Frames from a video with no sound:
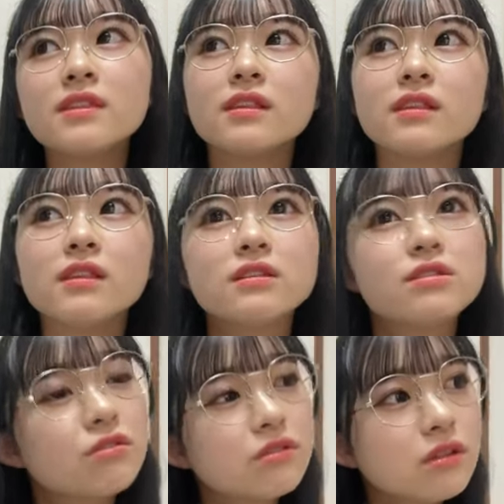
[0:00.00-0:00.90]

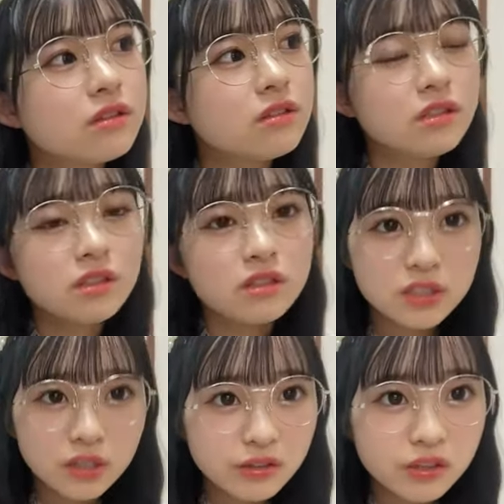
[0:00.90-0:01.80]
3年、2年、
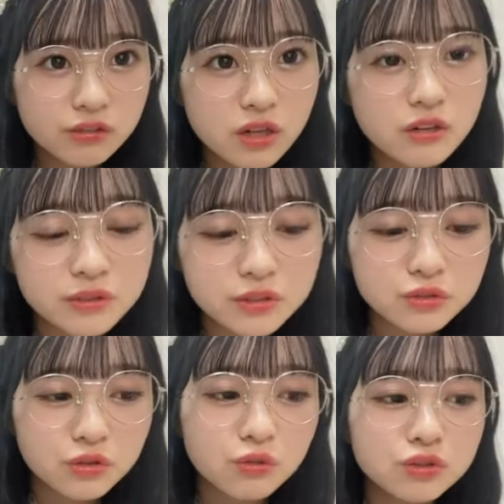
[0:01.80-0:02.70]
3年ぐらいは
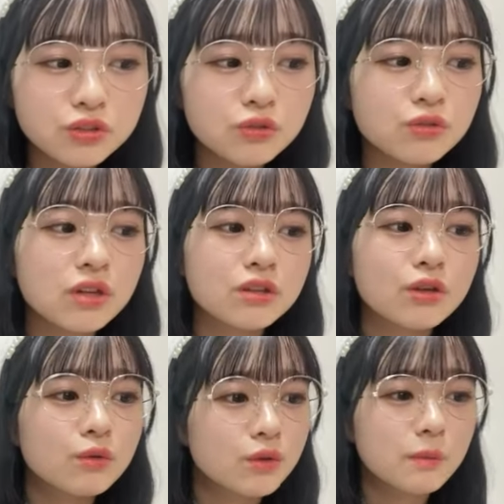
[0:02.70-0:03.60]
ずっと標準語やっ
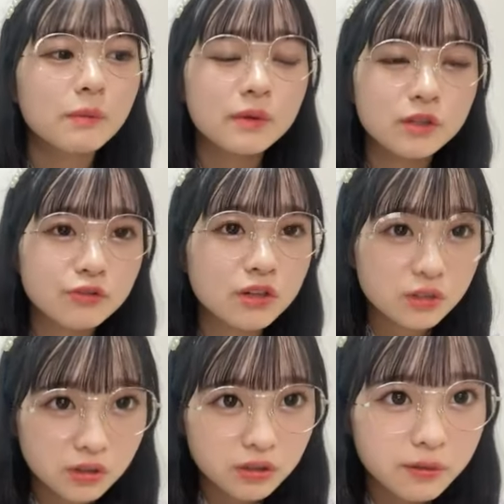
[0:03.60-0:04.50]
たよってママに言わ
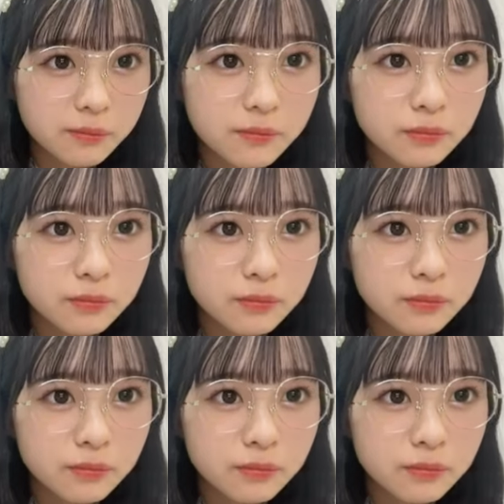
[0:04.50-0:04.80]
れて。